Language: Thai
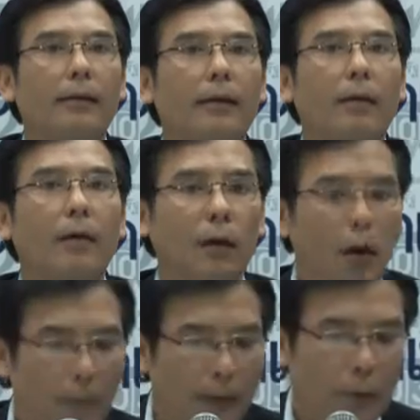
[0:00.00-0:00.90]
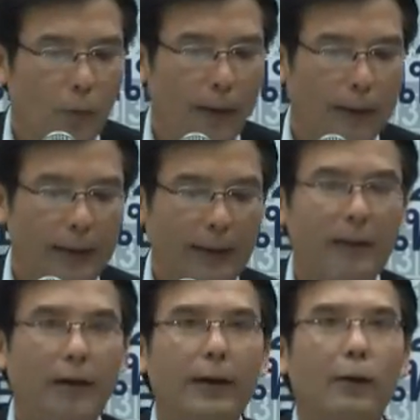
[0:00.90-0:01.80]
แล้วก็ลอกมาทุกวันนี้
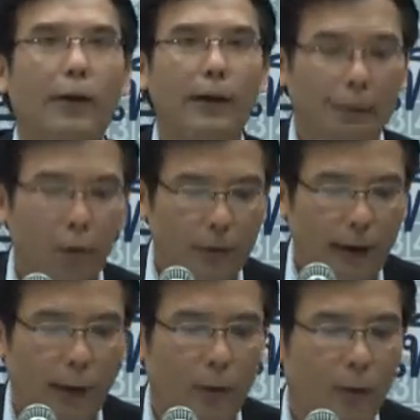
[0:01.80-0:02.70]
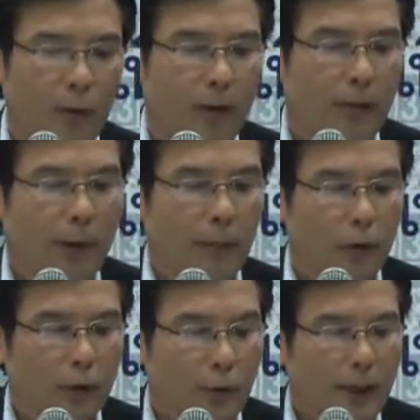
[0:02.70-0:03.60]
เขาเรียกว่ากินบุญเก่า พันหั
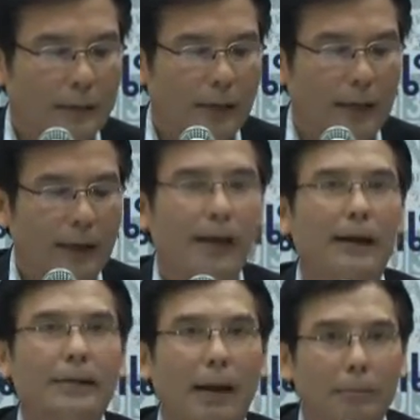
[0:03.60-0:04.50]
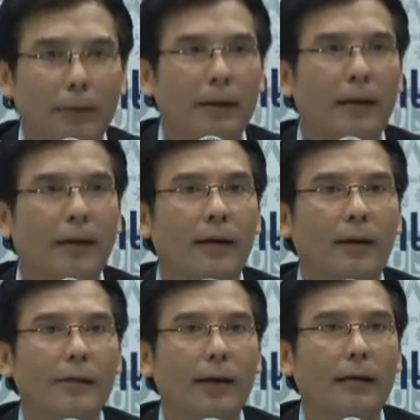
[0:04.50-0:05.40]
วโททักษิณแล้วยังจำ
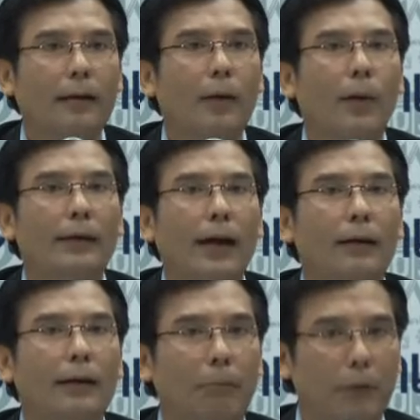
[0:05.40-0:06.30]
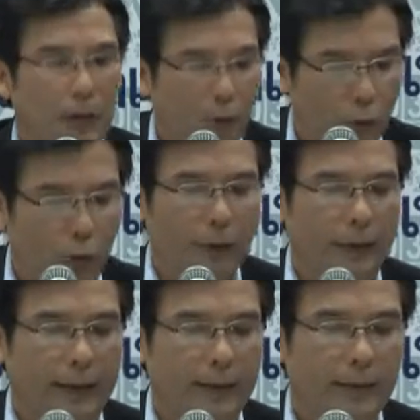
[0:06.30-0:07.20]
แล้วยังเขาเรียกว่ายังทำลืมบุญคุณ
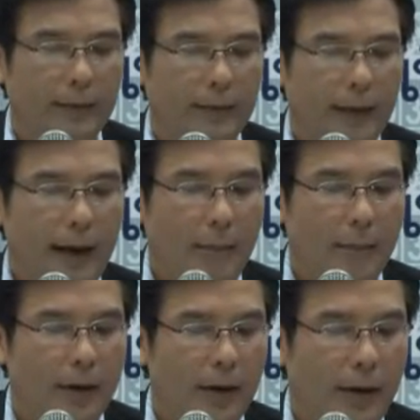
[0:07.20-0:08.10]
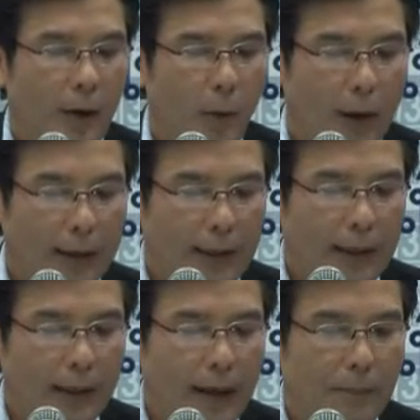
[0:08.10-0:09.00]
อีกนะครับ วันนี้
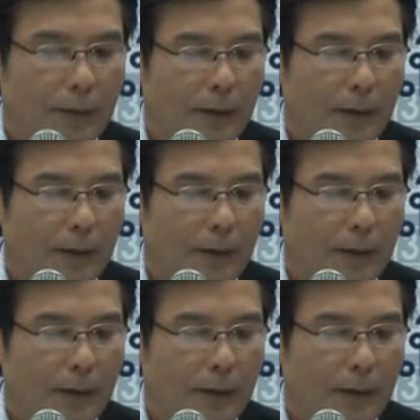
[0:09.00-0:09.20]
นะครับ